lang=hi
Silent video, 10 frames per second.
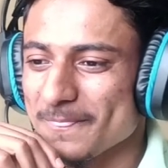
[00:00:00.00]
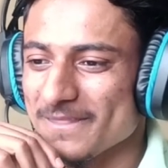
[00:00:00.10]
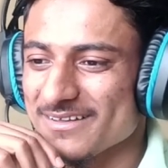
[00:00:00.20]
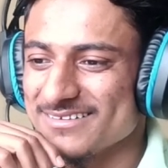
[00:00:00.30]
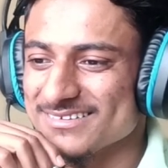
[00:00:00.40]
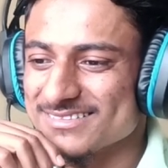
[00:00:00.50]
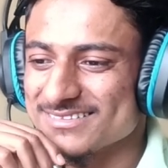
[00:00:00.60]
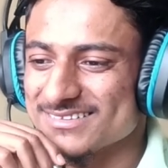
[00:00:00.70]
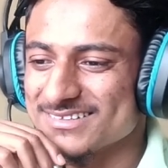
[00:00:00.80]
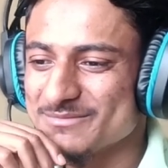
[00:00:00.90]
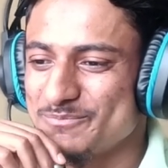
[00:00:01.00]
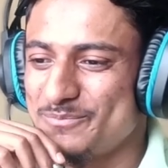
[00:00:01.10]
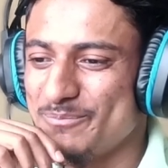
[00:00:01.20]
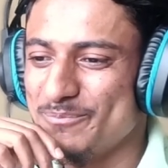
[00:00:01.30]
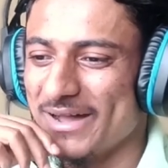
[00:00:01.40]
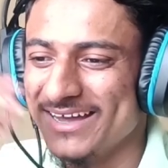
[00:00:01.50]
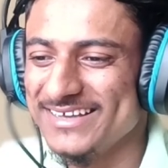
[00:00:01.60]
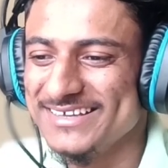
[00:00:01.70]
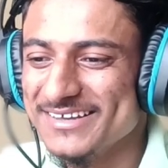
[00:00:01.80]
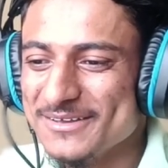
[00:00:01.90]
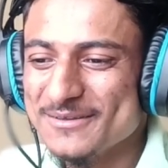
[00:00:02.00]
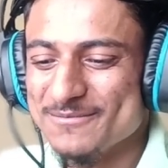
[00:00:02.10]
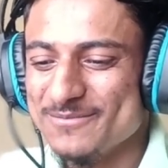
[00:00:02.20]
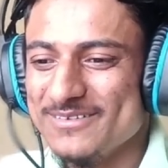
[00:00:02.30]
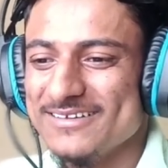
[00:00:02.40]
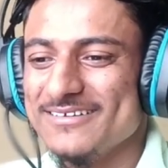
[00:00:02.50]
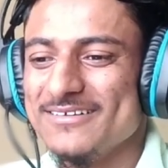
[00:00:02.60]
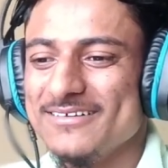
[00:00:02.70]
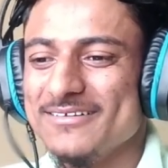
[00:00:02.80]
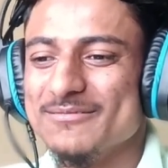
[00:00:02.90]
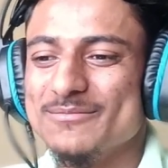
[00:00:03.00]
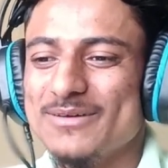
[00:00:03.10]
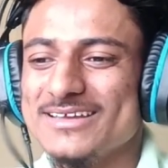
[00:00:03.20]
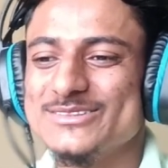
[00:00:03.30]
ये शेम ने मार दो भाई